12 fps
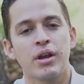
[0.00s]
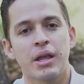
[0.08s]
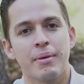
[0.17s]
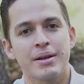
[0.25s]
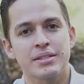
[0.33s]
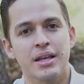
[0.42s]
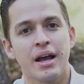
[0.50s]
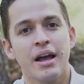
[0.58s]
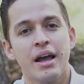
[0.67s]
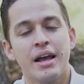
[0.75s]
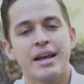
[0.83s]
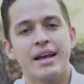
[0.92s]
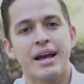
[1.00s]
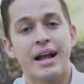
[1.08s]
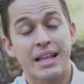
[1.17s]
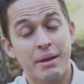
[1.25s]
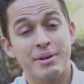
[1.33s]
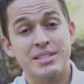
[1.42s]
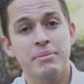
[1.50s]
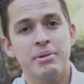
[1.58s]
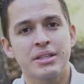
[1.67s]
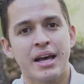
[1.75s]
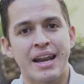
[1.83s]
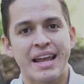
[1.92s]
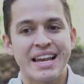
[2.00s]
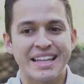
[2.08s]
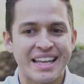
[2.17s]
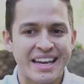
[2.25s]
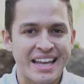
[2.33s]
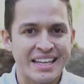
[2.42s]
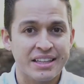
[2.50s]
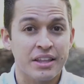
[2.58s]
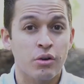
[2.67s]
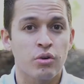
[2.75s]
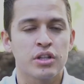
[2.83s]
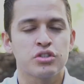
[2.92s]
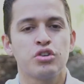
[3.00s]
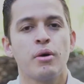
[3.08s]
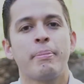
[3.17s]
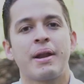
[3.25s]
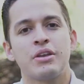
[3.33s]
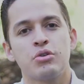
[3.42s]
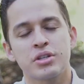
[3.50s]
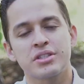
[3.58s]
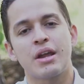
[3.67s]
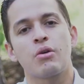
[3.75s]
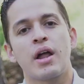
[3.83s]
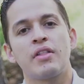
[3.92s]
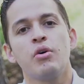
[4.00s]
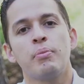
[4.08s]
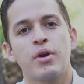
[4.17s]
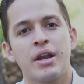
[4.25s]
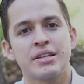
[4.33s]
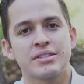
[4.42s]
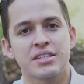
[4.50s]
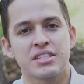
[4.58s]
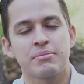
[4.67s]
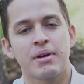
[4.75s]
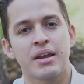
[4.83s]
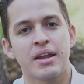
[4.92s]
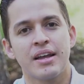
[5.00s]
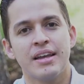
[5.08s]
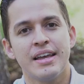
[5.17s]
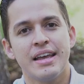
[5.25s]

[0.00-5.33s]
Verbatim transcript: el que vas a al que vas a invitar en la tarjeta de conexión para yo estar orando por él esta semana.